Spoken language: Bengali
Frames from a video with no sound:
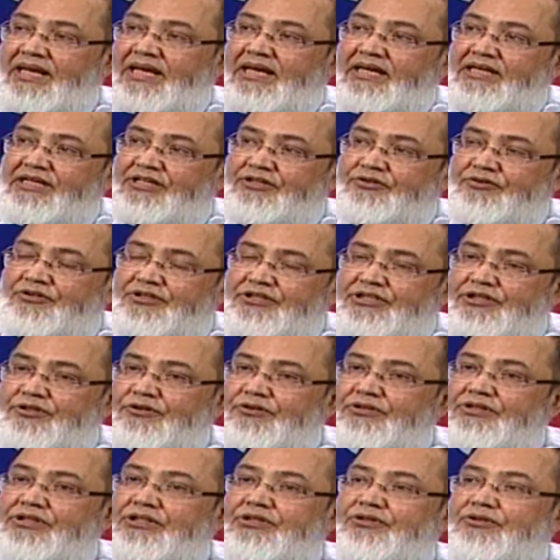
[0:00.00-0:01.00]
কিছু
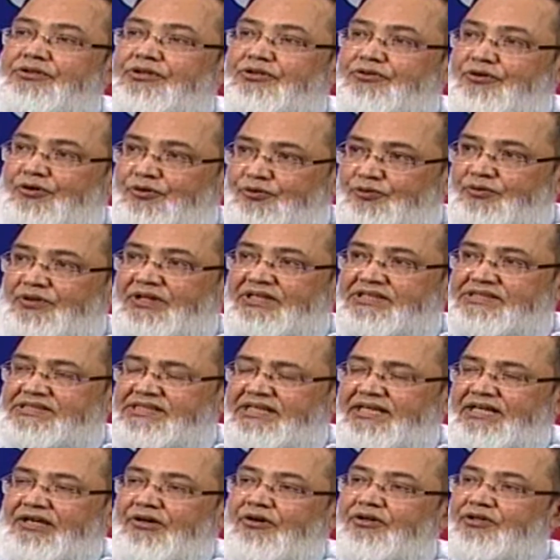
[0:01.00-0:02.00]
দীর্ঘদিন ধরে কন্ট্রোল আছে
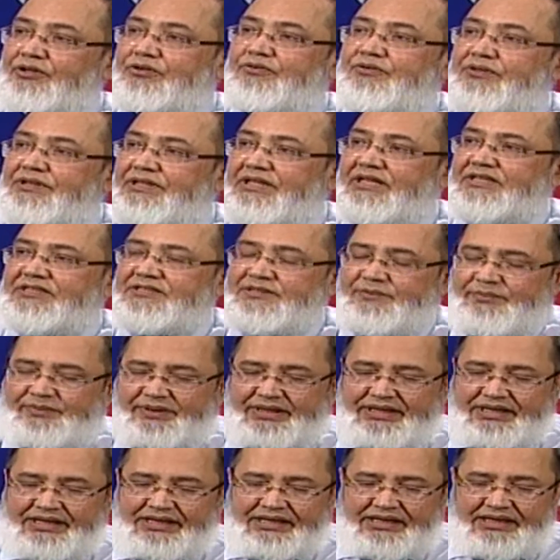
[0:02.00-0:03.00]
হঠাৎ করে এটা আসতে পারে
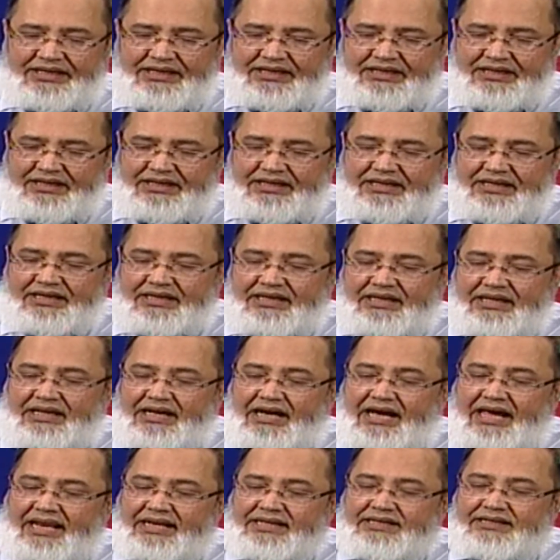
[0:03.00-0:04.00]
হ্যাঁ
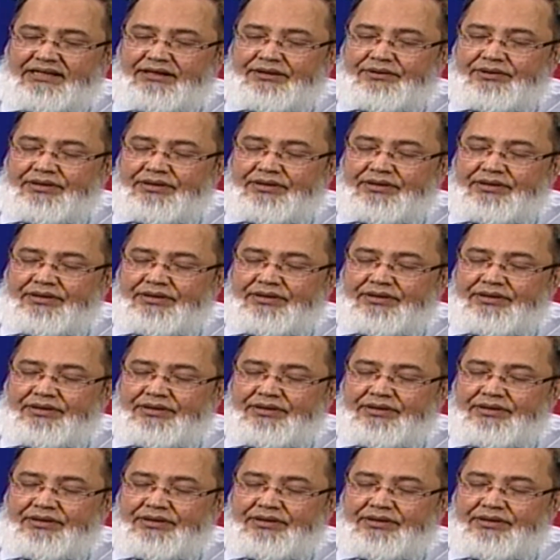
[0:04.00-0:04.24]
আরেকটা